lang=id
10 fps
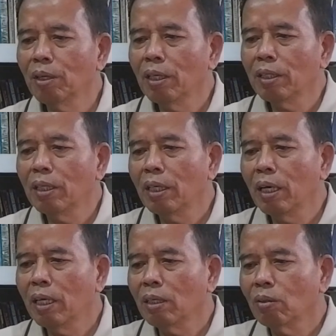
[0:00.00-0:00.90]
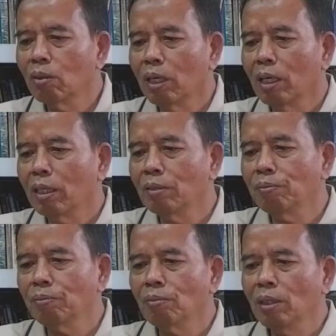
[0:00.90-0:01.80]
pada
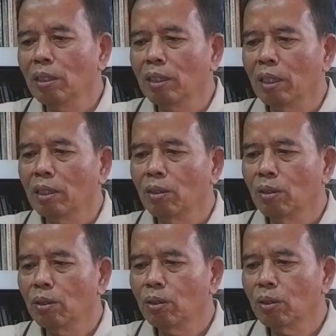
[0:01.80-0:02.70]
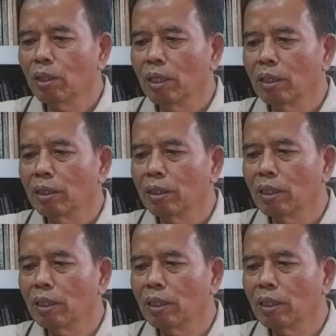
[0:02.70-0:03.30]
Al-Quran yaitu surat